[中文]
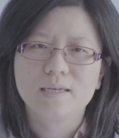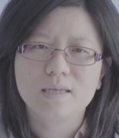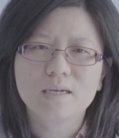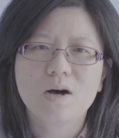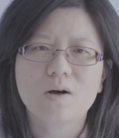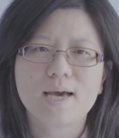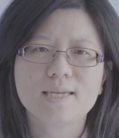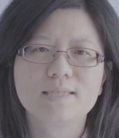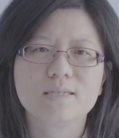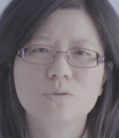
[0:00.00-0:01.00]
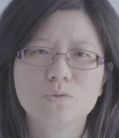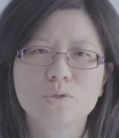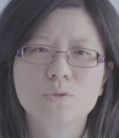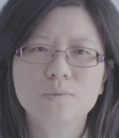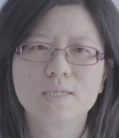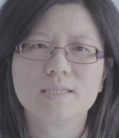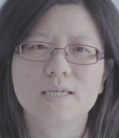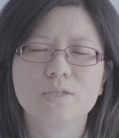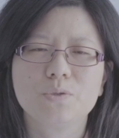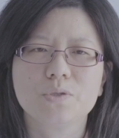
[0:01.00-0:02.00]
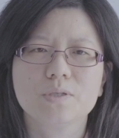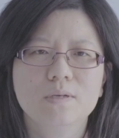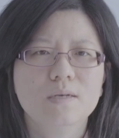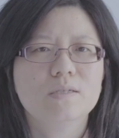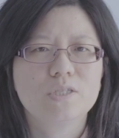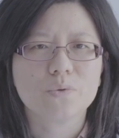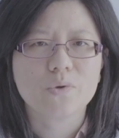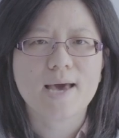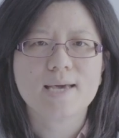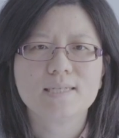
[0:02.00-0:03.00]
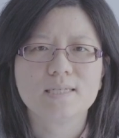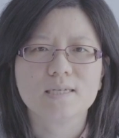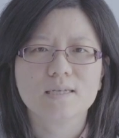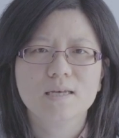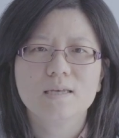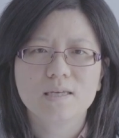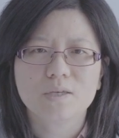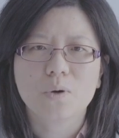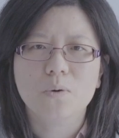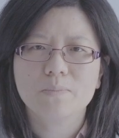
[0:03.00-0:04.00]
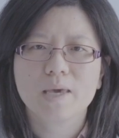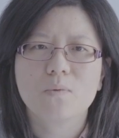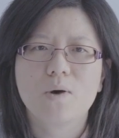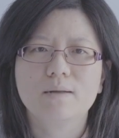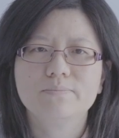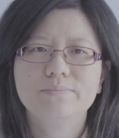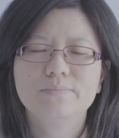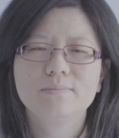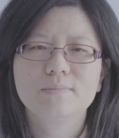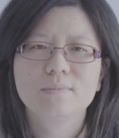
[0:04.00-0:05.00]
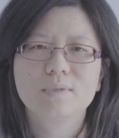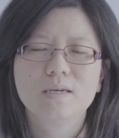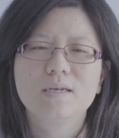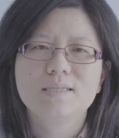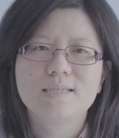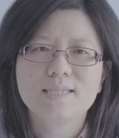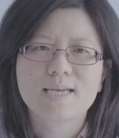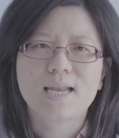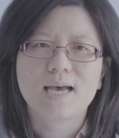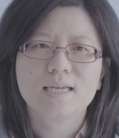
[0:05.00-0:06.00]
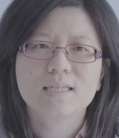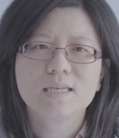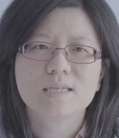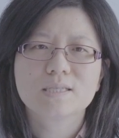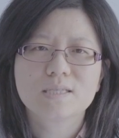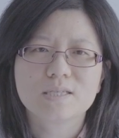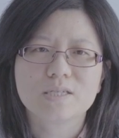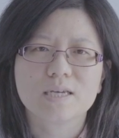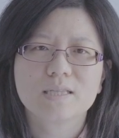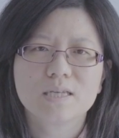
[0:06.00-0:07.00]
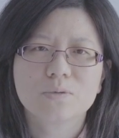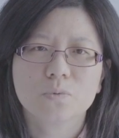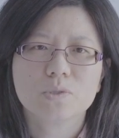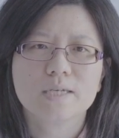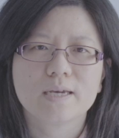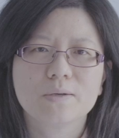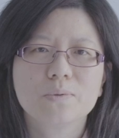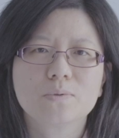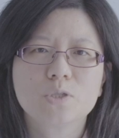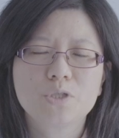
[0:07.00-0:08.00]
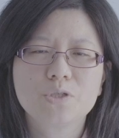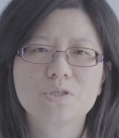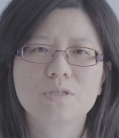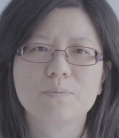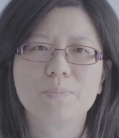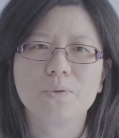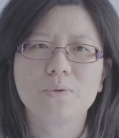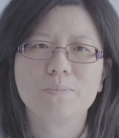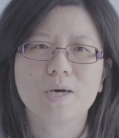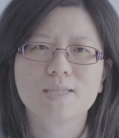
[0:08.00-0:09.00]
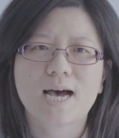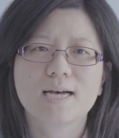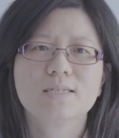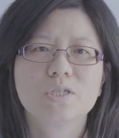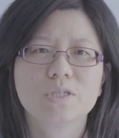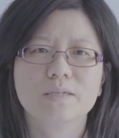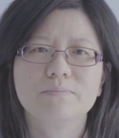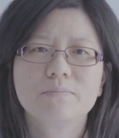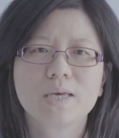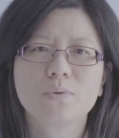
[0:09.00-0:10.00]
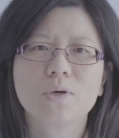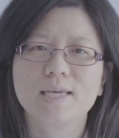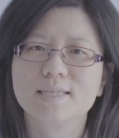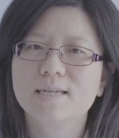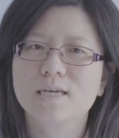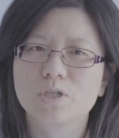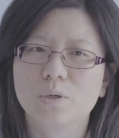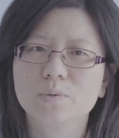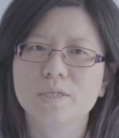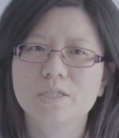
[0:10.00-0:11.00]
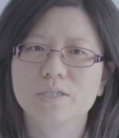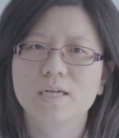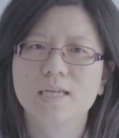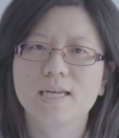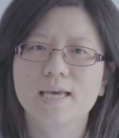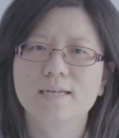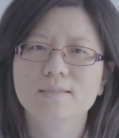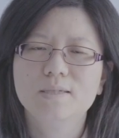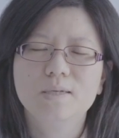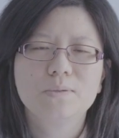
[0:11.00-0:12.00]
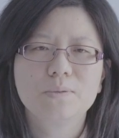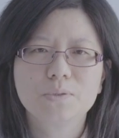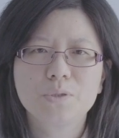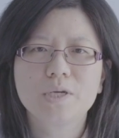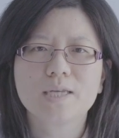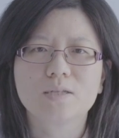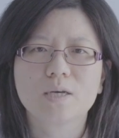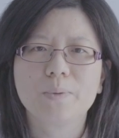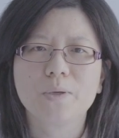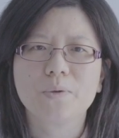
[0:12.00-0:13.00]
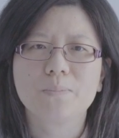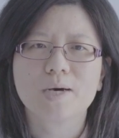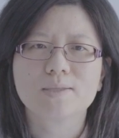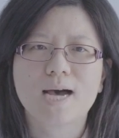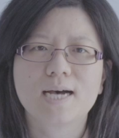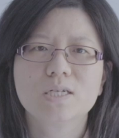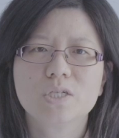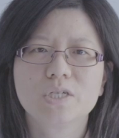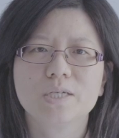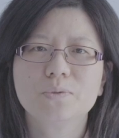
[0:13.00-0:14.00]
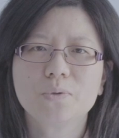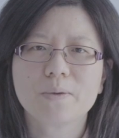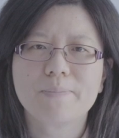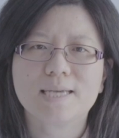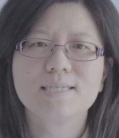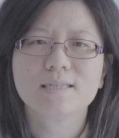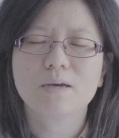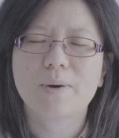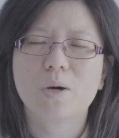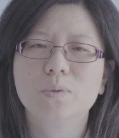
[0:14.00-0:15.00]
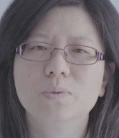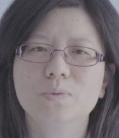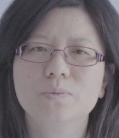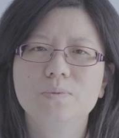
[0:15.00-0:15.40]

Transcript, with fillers: 依靠埃及最终的结局是与埃及一同灭亡。接下来第四节、第五节用狮子的比喻表达神面对以色列仇敌时的力量，用雀鸟的比喻表达神对百姓的保护。